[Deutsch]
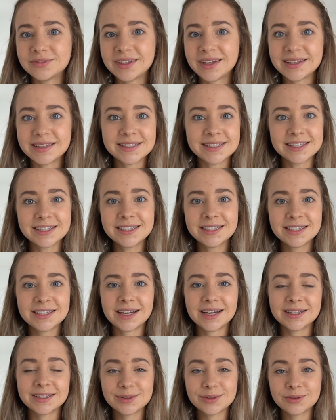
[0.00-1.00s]
That's it.
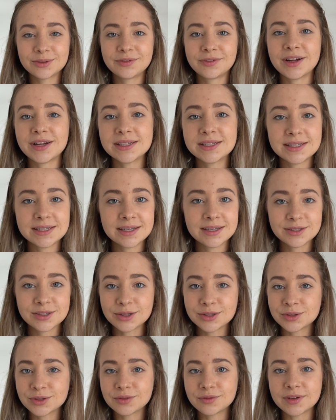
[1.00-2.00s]
Also falls ihr
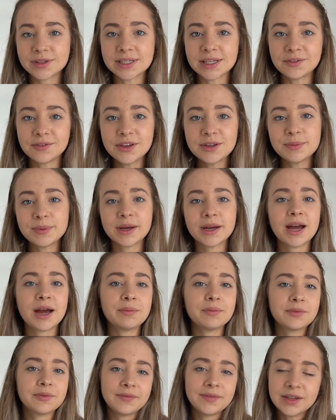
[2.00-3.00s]
sonst irgendwas an Feedback
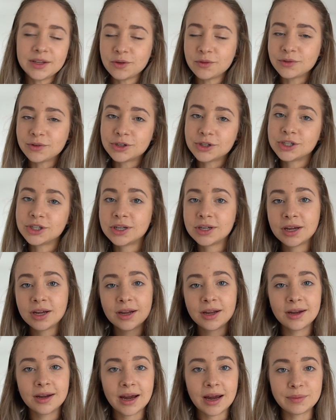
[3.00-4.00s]
habt, Videowünsche,
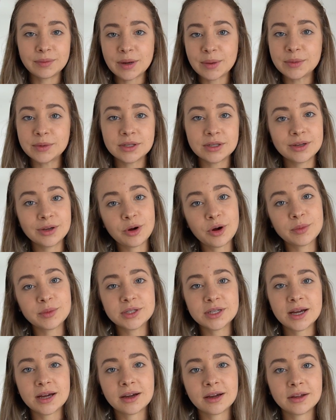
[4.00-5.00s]
ab damit in die
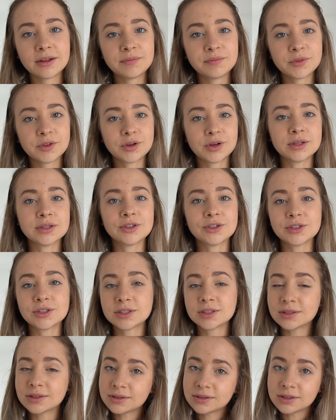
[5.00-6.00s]
Kommentare. Und
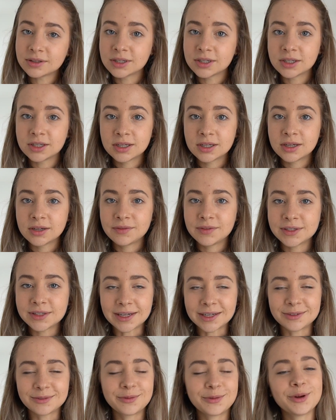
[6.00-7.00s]
ansonsten, wie
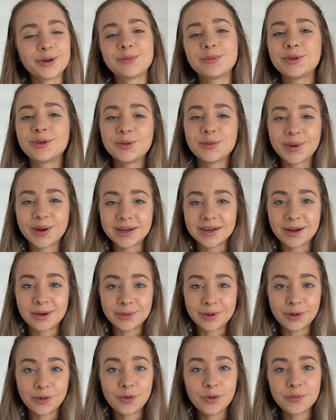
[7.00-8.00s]
gesagt, freut mich über einen
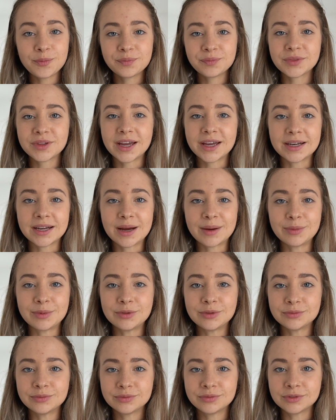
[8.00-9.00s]
Daumen nach oben, ein
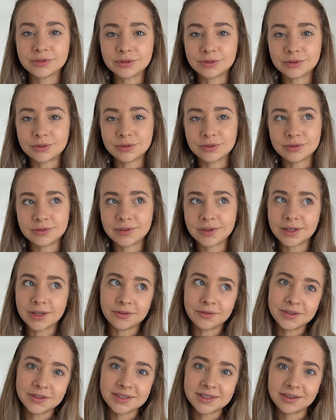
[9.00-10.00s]
Abo und wenn ihr
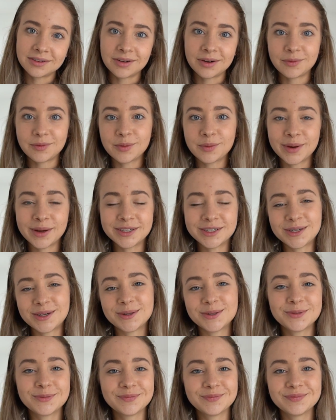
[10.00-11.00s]
auf Instagram
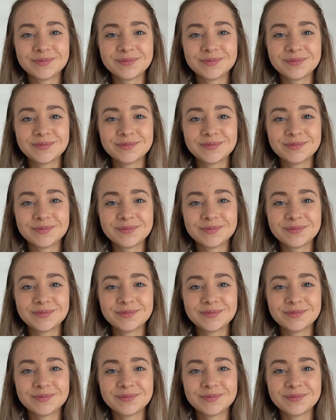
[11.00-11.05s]
vorbeischaut.